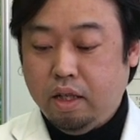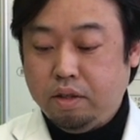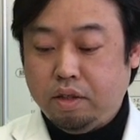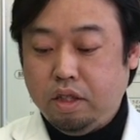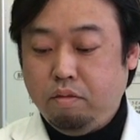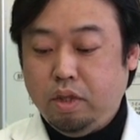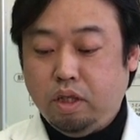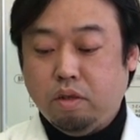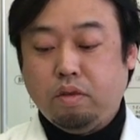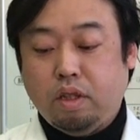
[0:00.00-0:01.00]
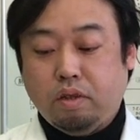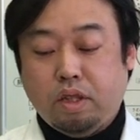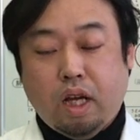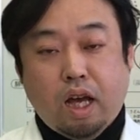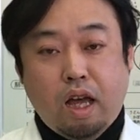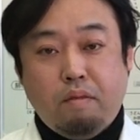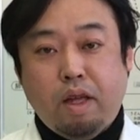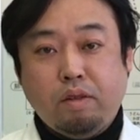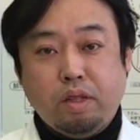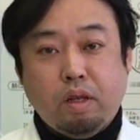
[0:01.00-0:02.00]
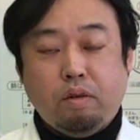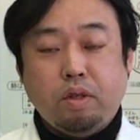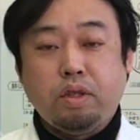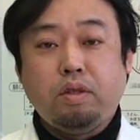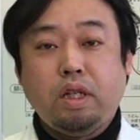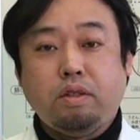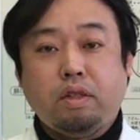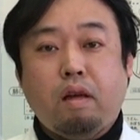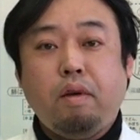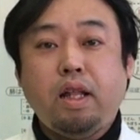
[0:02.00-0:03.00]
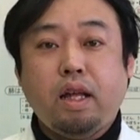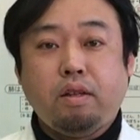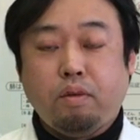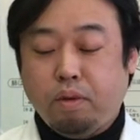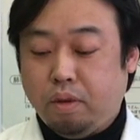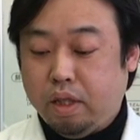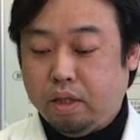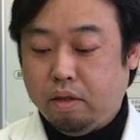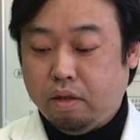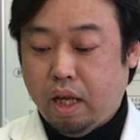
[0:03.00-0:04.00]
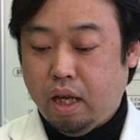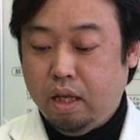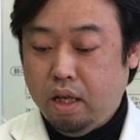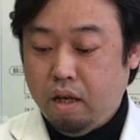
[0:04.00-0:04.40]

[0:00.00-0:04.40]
睡眠食事そして快便そしてこのストレスをためないってことですので、